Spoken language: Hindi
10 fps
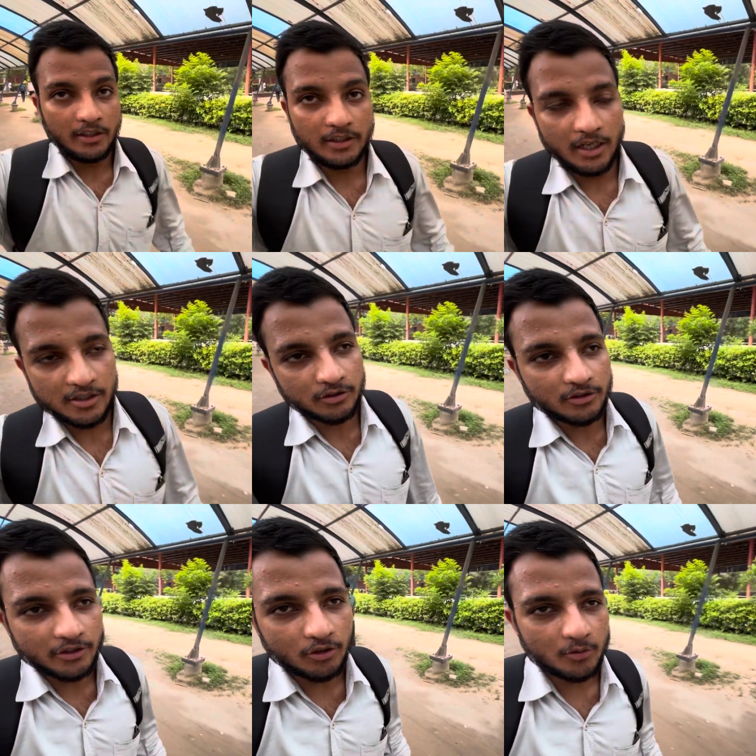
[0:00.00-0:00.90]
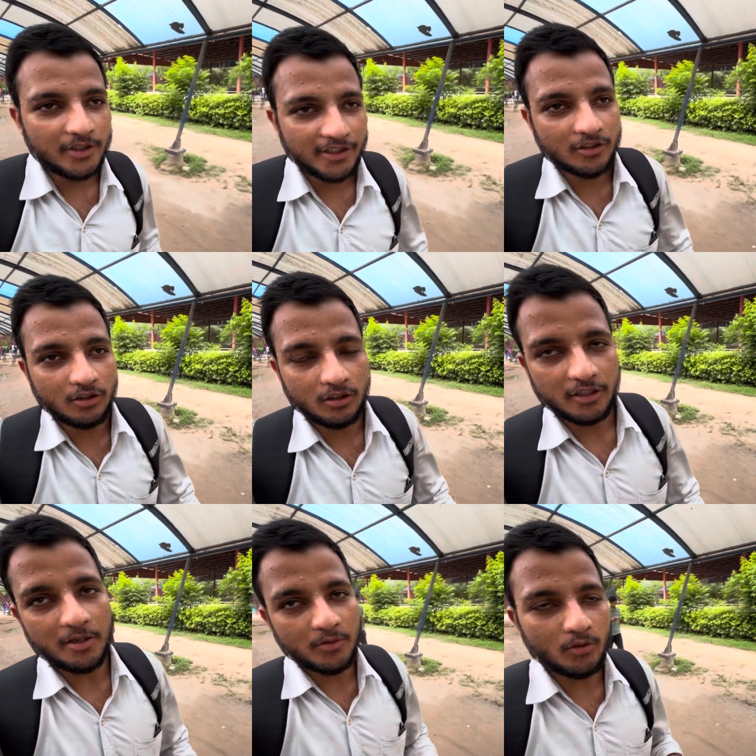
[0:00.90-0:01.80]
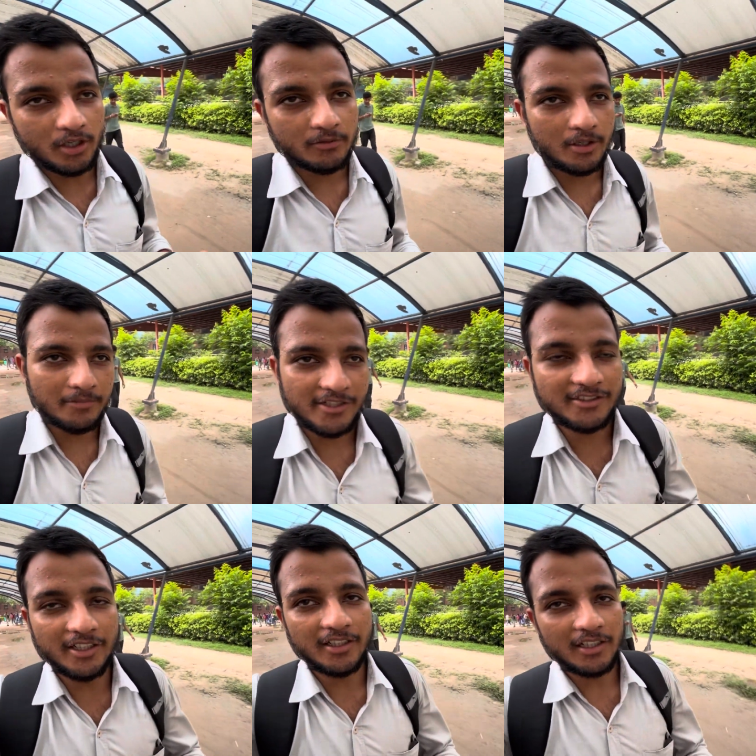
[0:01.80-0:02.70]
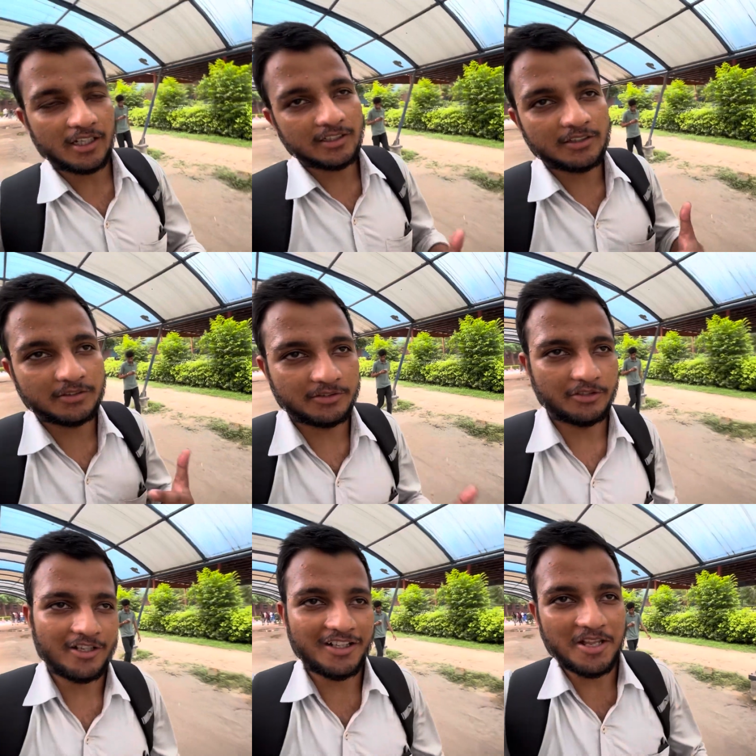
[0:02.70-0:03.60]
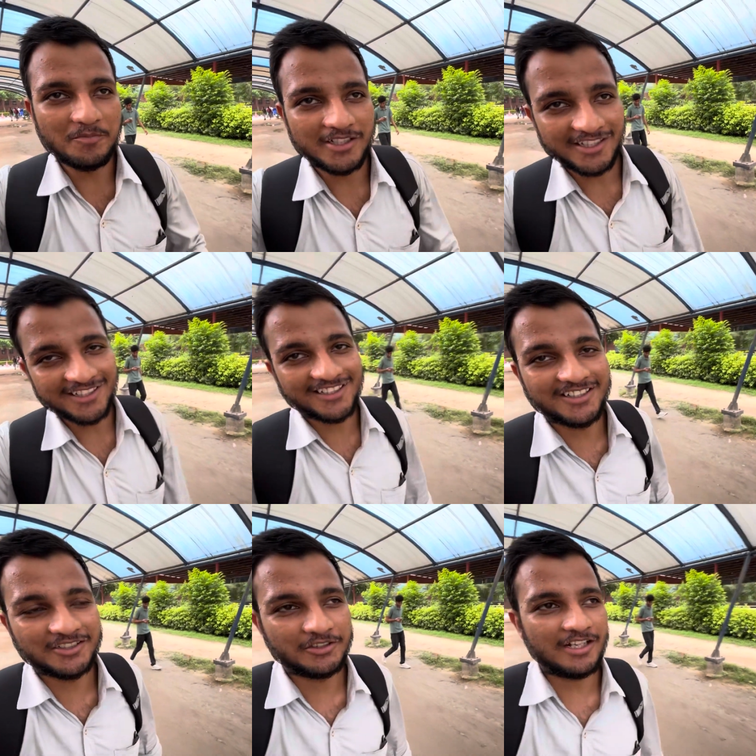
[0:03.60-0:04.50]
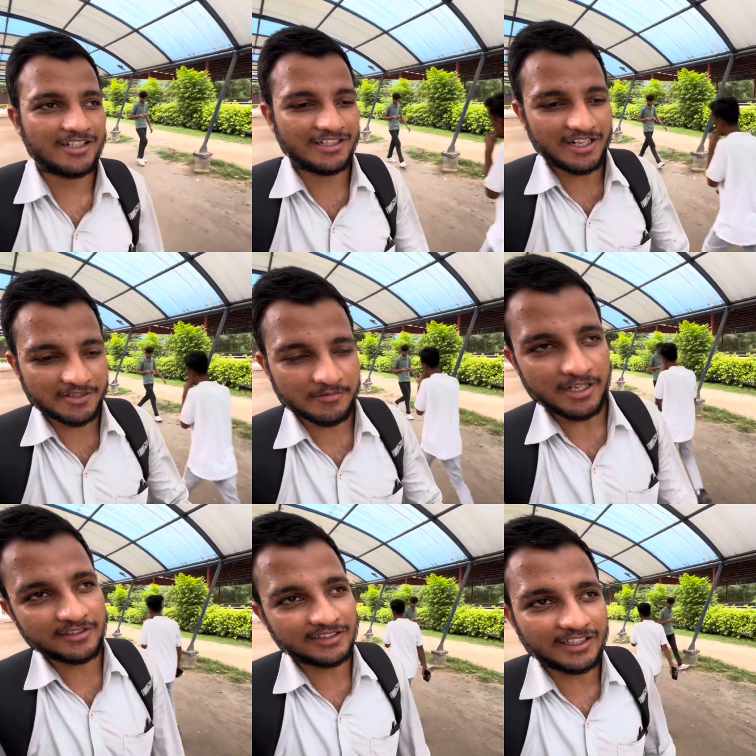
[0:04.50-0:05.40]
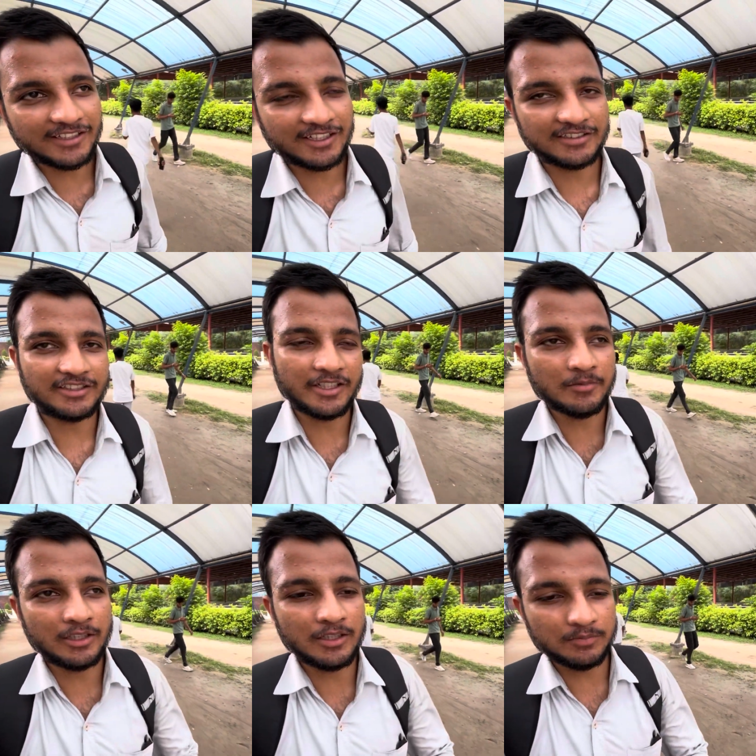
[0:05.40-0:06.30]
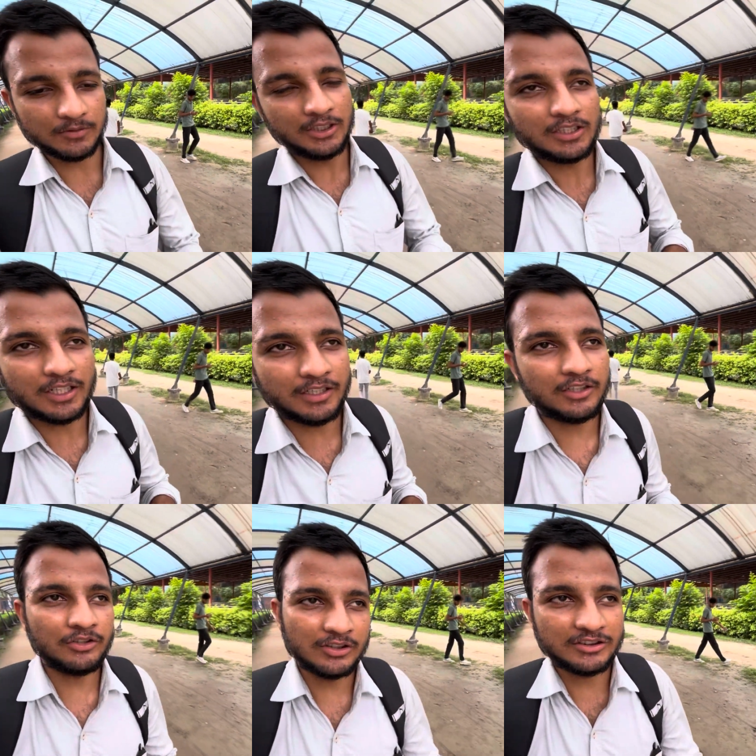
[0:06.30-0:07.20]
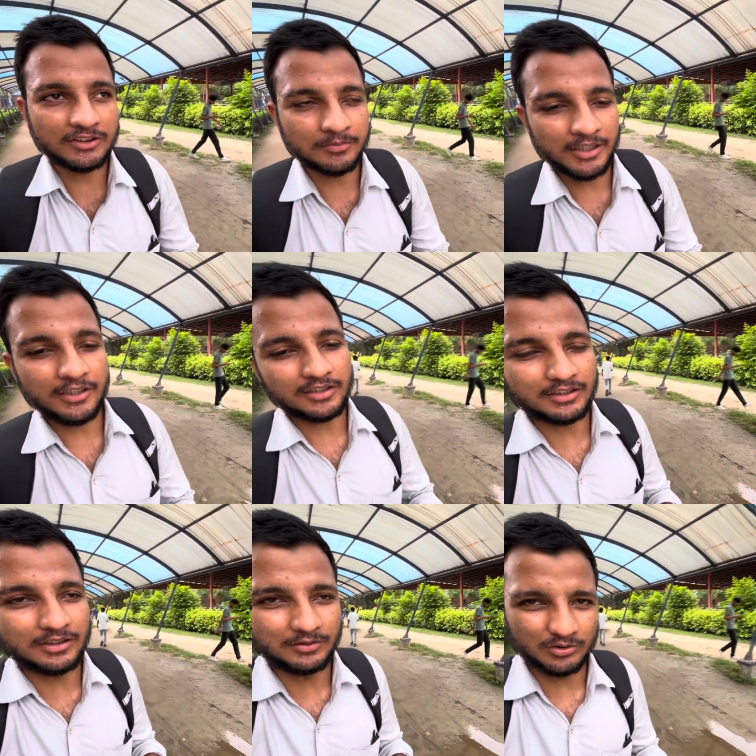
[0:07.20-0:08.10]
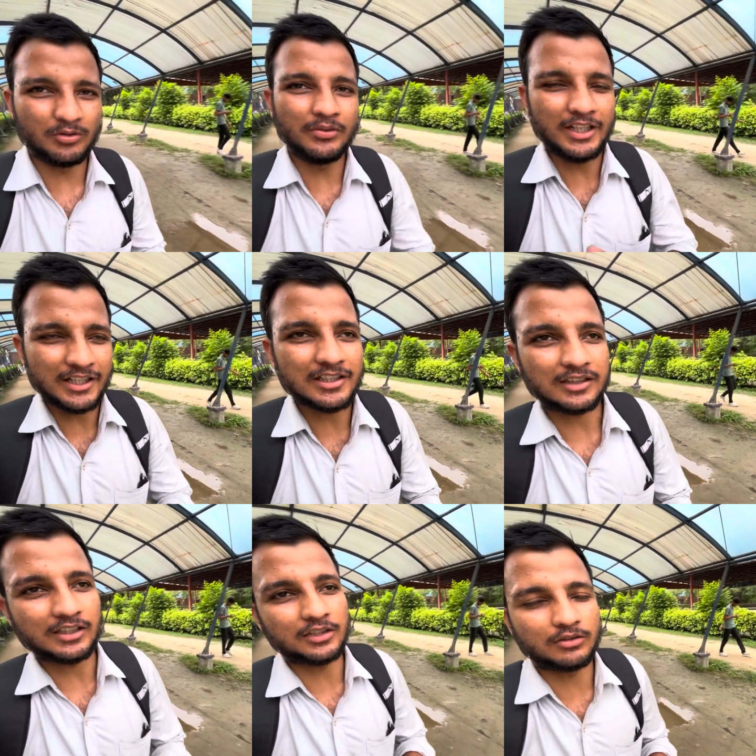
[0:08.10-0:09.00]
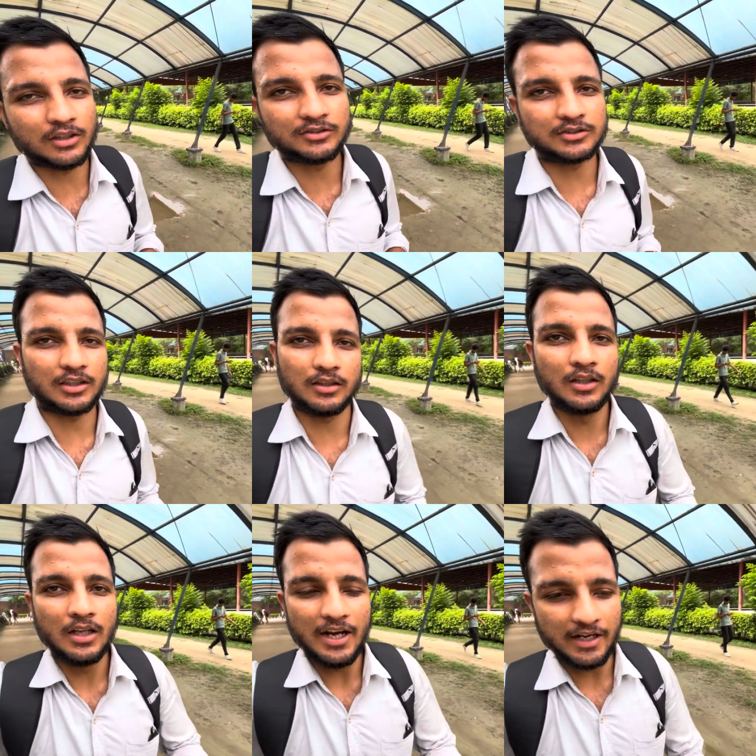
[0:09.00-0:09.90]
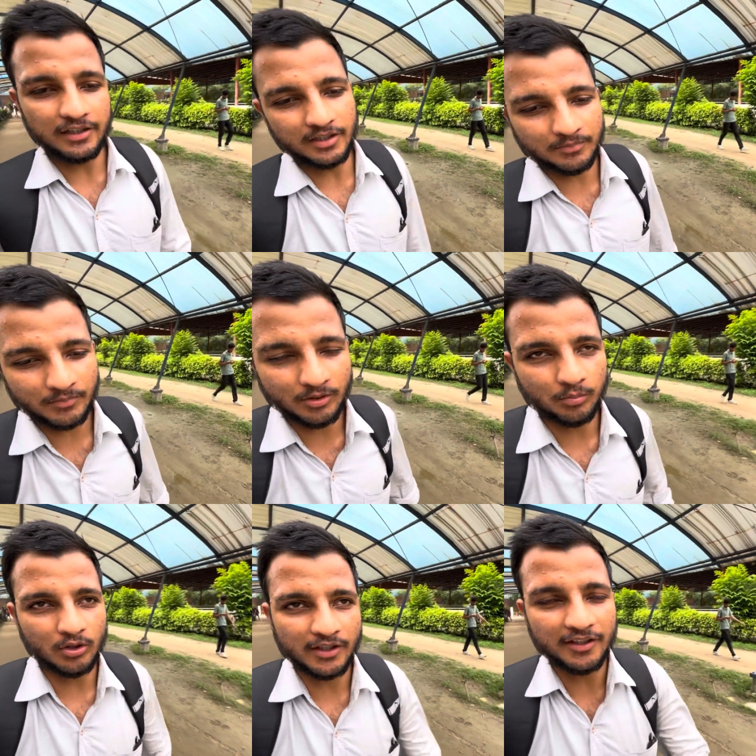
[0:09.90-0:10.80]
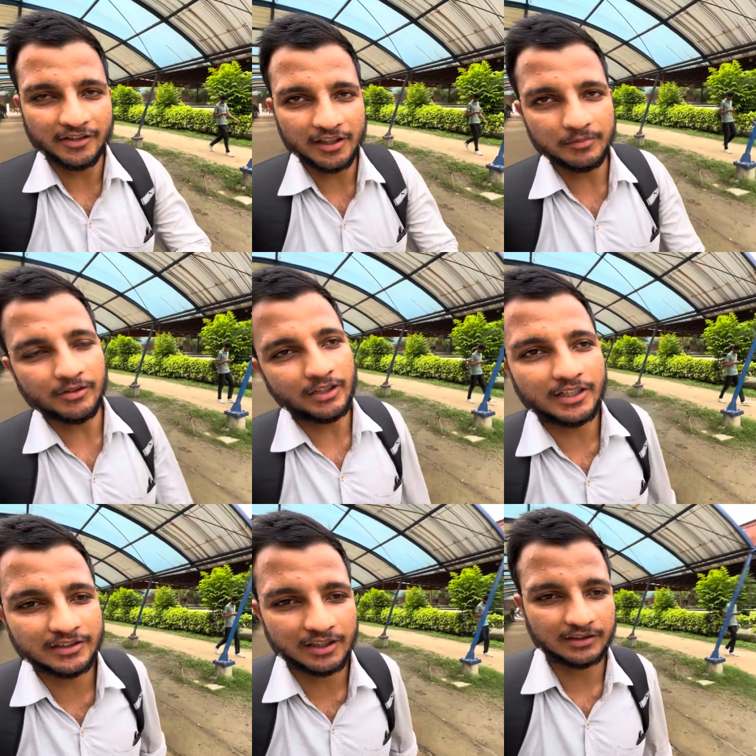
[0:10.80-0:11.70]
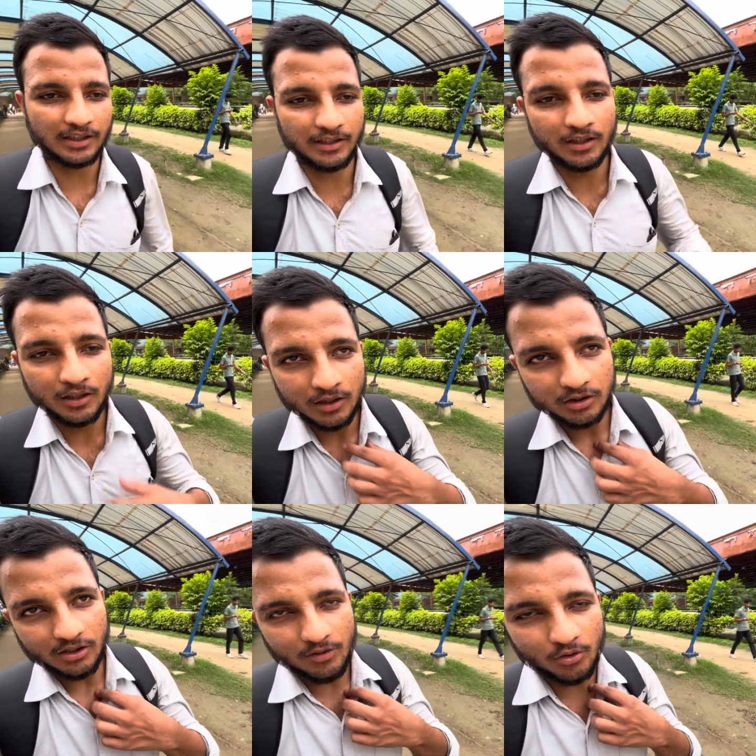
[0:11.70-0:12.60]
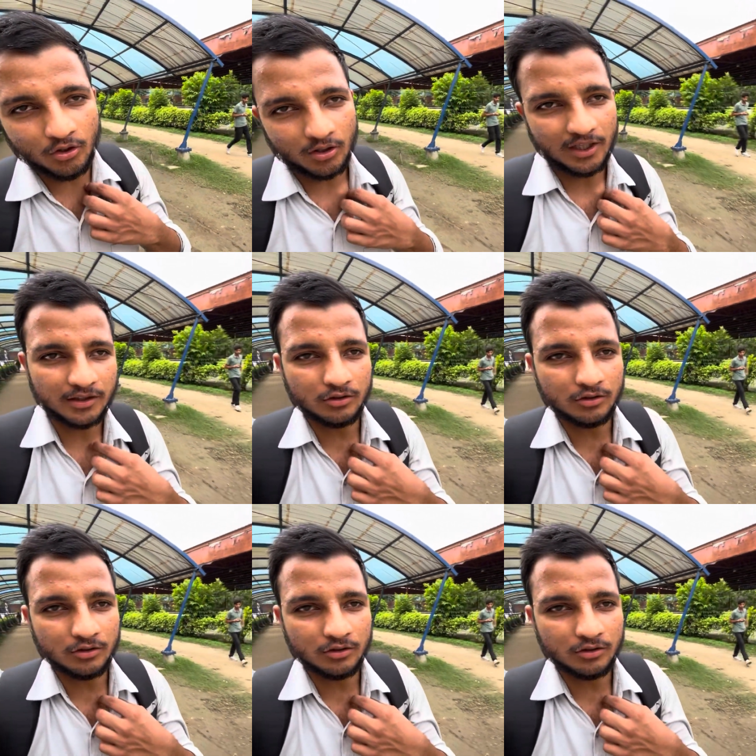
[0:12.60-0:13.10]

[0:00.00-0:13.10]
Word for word: क्लास हो गई ओवर और अभी वॉलीबॉल मैच देखने लगा था थोड़ा टाइम बचा था ना तो यार क्लास में आज सी था सी मतलब कंटिन्यू असेसमेंट तो वेटेज लगता है थोड़ा उसका एंड में पूरे रिजल्ट में वेटेज लगता है तो यार वो हो रहा था